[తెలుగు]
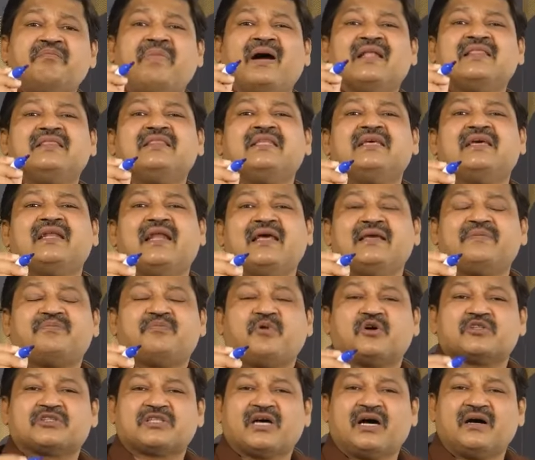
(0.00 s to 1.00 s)
బందీలు
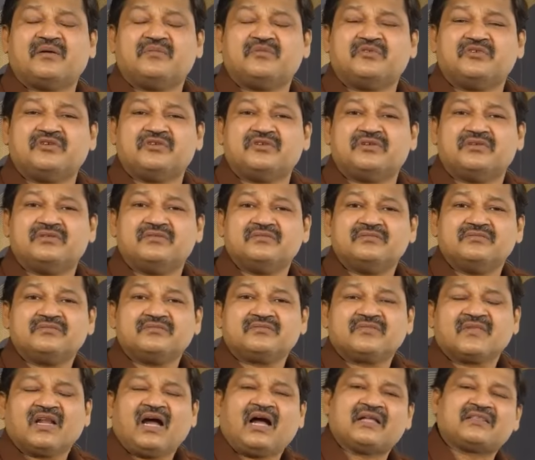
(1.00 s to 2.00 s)
అయిపోతాము
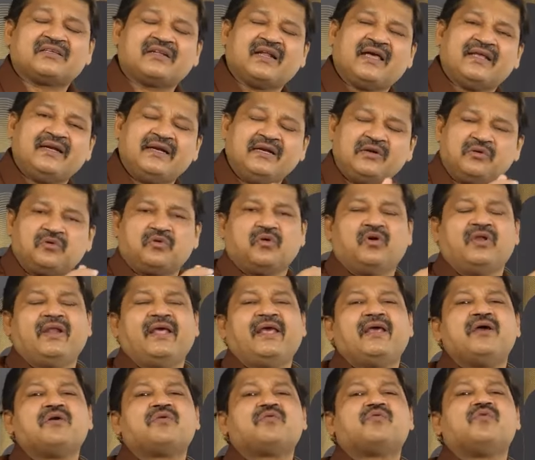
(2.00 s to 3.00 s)
అతను ఆయన
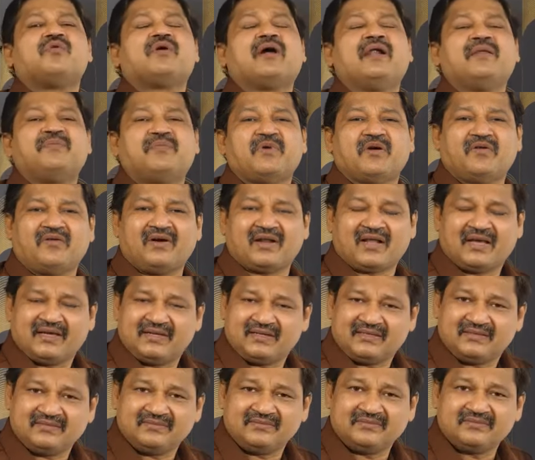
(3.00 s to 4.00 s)
ఇంట్లోనే ఎక్కువ గడిపేవారు
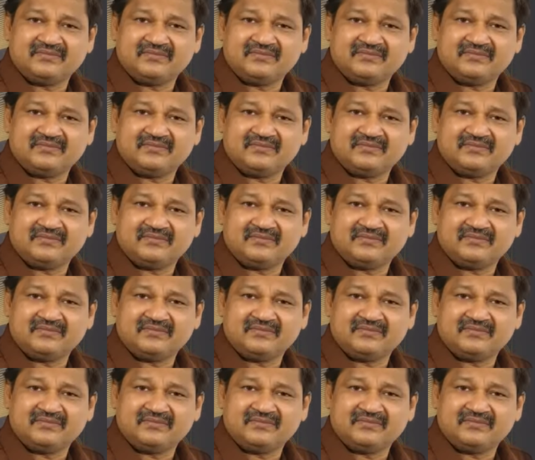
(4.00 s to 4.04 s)
ఆయన